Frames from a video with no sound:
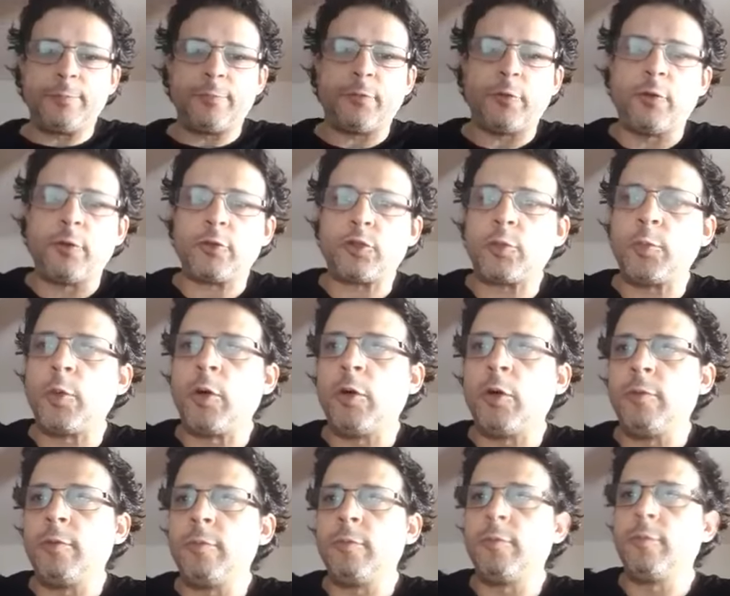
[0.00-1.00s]
فرانشمون
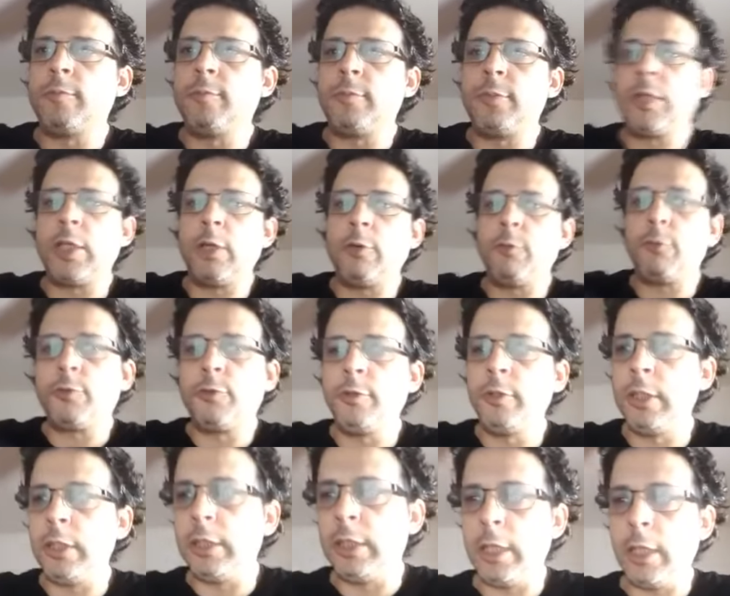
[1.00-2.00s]
جي
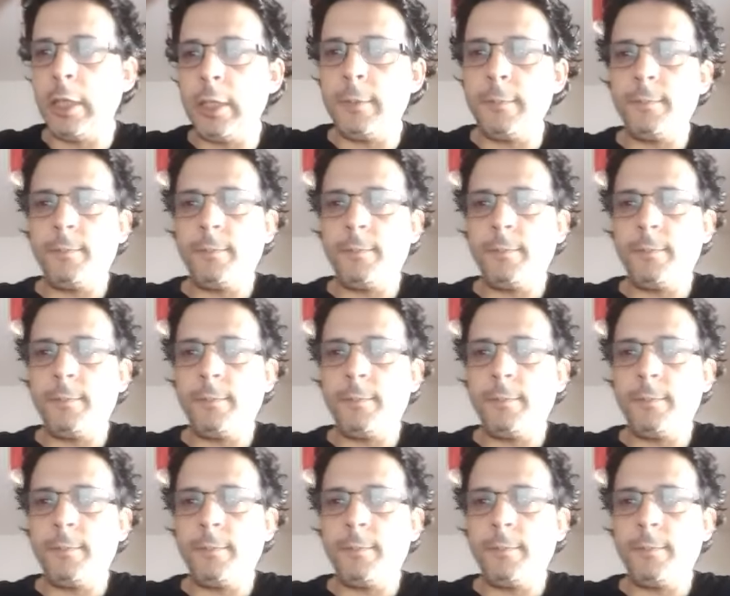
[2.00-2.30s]
اوكين ايدي